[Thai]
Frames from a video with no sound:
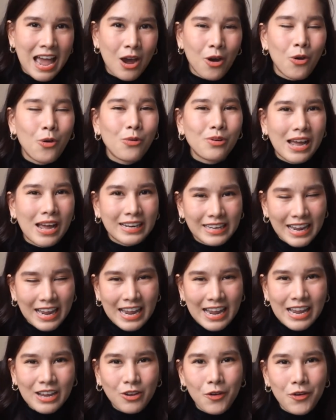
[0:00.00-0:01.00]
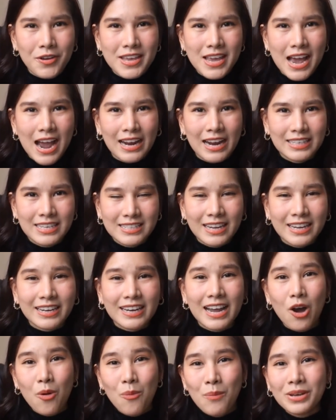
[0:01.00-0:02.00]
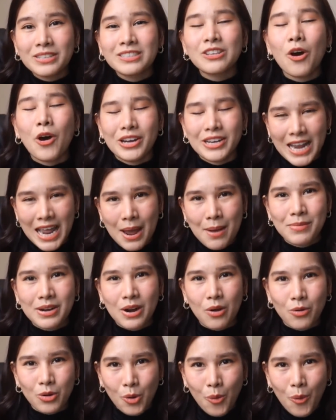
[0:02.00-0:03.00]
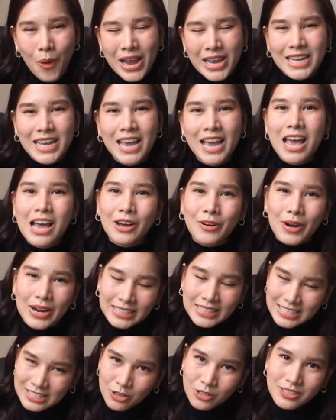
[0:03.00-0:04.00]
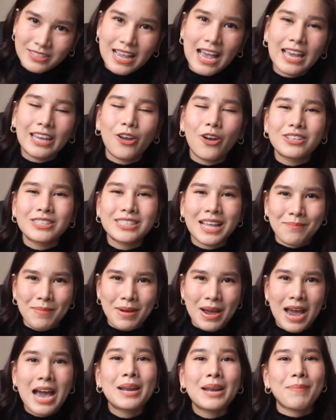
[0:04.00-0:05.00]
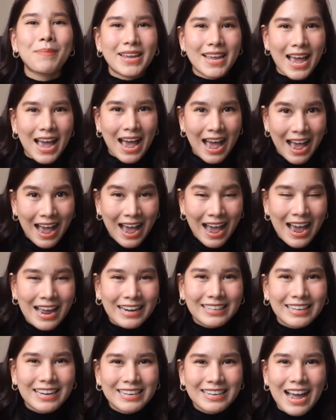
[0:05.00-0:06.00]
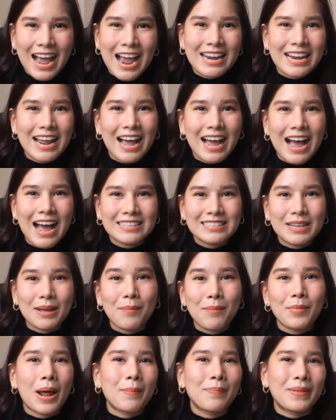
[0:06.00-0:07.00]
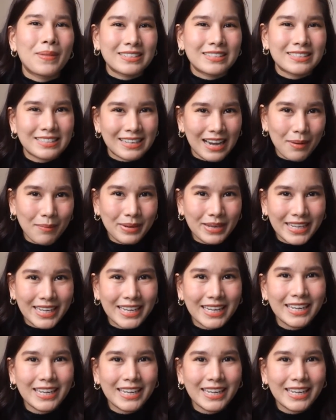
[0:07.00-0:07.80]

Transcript: ว รัฐเองก็อยากที่จะเข้ามาสอดแนมเราด้วย ใครที่สนใจก็สามารถไปหาอ่านกันได้นะคะสำหรับหนังสือเล่มนี้